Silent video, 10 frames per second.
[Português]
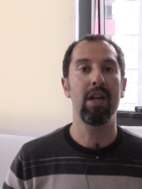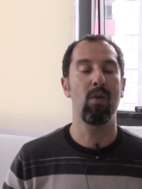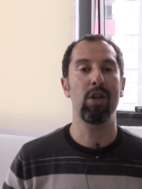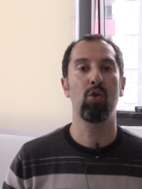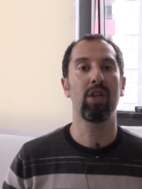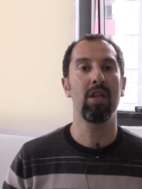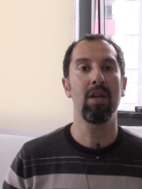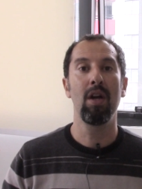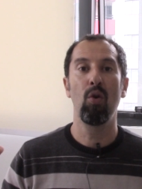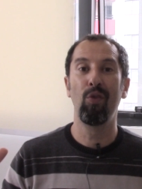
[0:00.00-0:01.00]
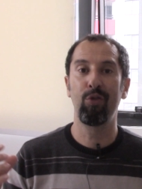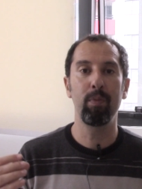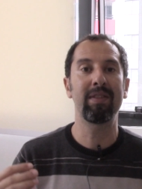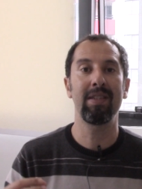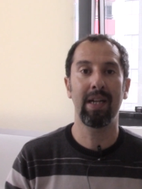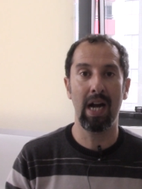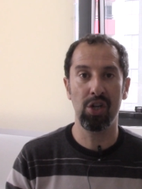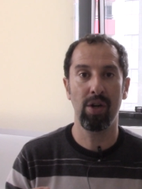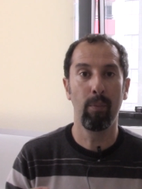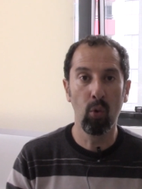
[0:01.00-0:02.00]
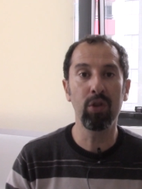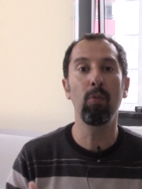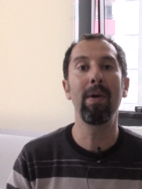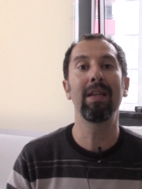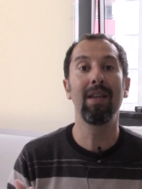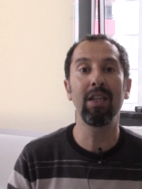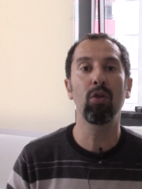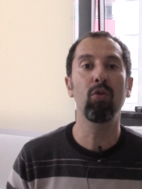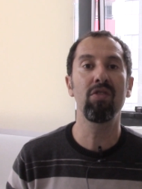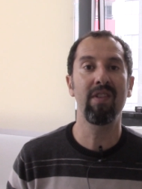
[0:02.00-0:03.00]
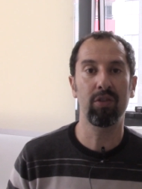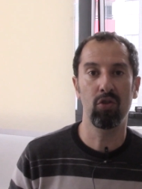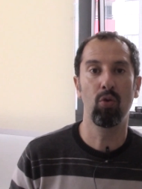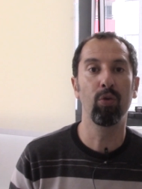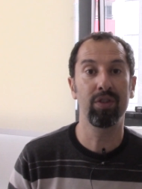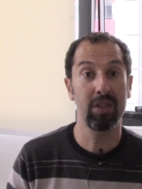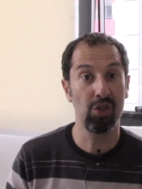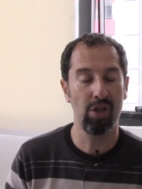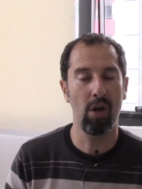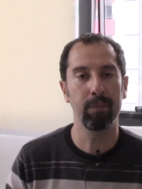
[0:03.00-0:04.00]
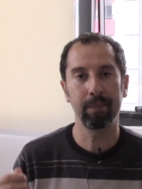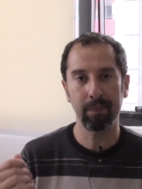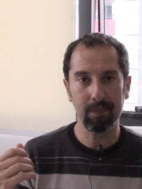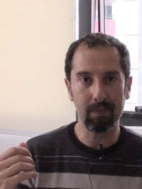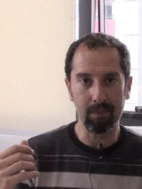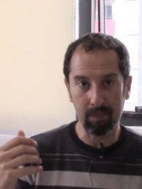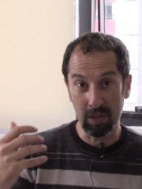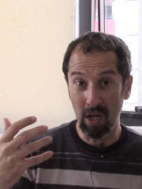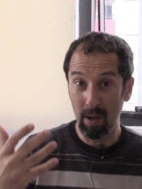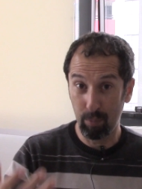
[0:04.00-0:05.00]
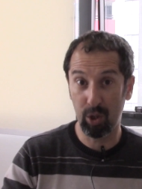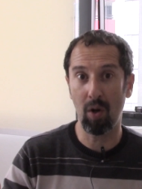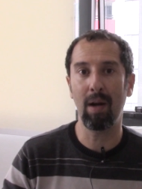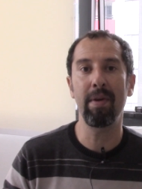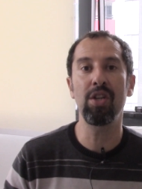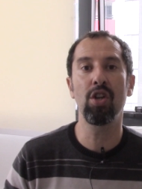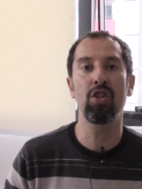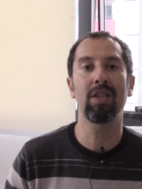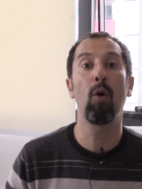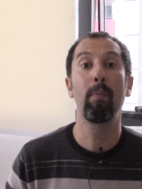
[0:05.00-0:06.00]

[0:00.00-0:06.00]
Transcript: Eu acho que o filme se encaixa muito bem dentro do universo de Ghost in the Shell porque eu acabei de editar o